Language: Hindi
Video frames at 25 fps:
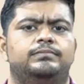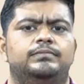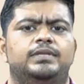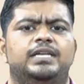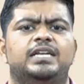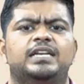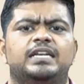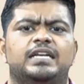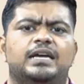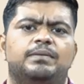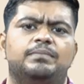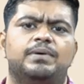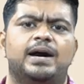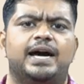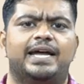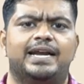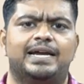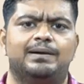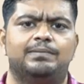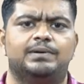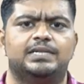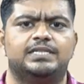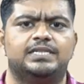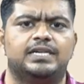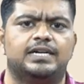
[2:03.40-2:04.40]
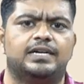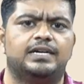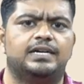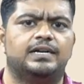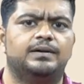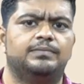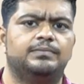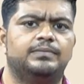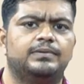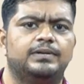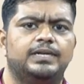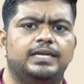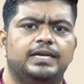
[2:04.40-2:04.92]
दिन के 12 बजे अगर
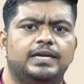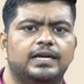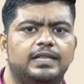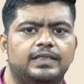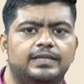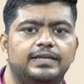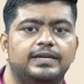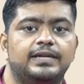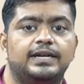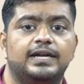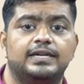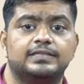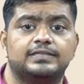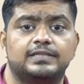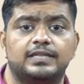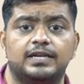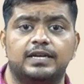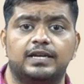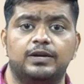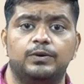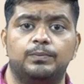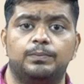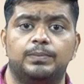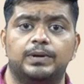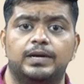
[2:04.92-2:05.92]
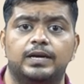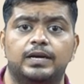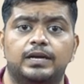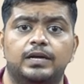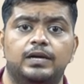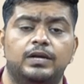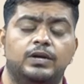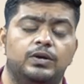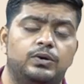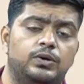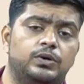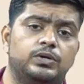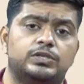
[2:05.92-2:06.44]
हम निकल दे रास्ते के ऊपर
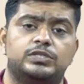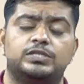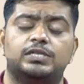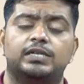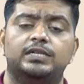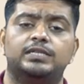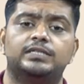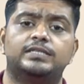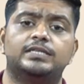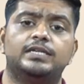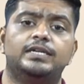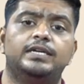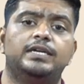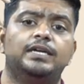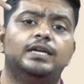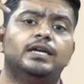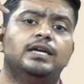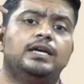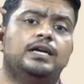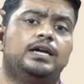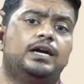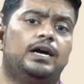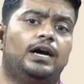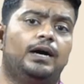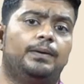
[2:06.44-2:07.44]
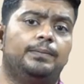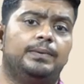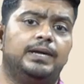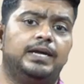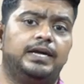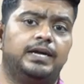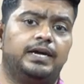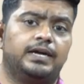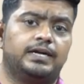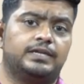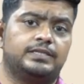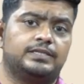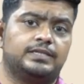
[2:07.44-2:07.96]
और सन से
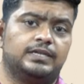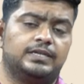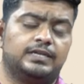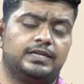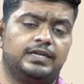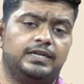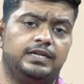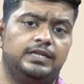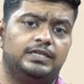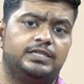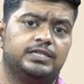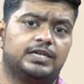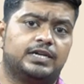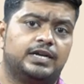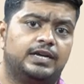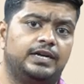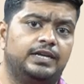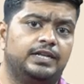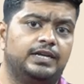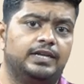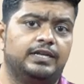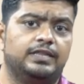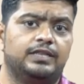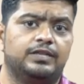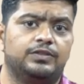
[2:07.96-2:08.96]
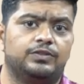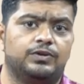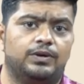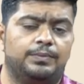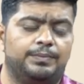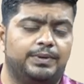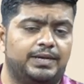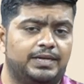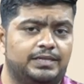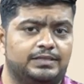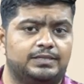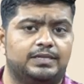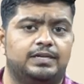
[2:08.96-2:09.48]
हमें अगर सन के नीचे खड़े रहते तो
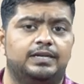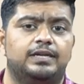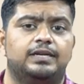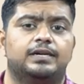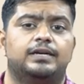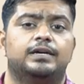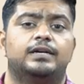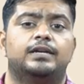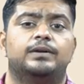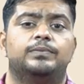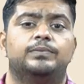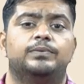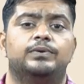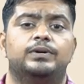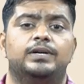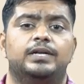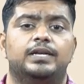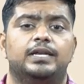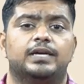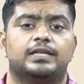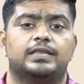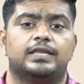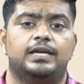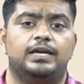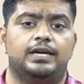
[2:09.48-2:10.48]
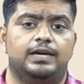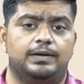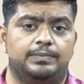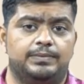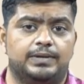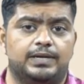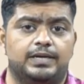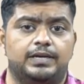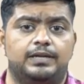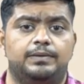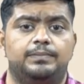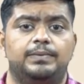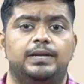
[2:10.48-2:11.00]
हमारा शरीर गर्म होने लगता है
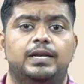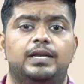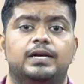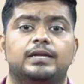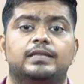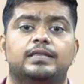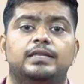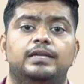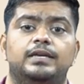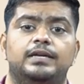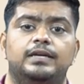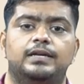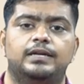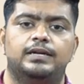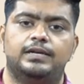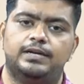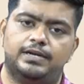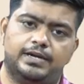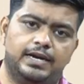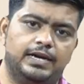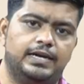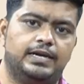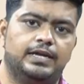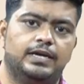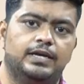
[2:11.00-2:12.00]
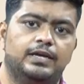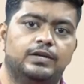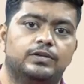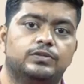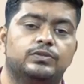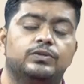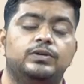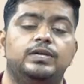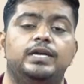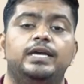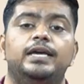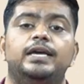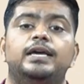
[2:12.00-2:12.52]
हमें गर्मी लगती है राइट
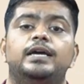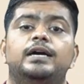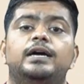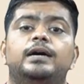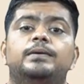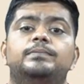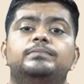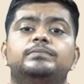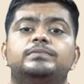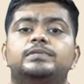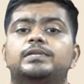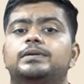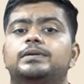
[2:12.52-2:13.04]
तो ये हम